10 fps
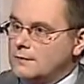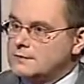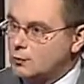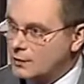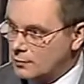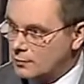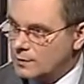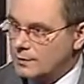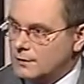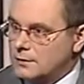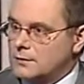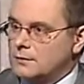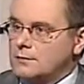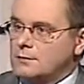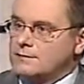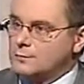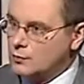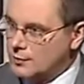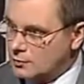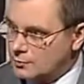wspólnego badania,
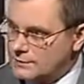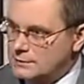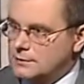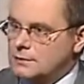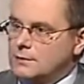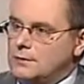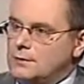wspólnej komisji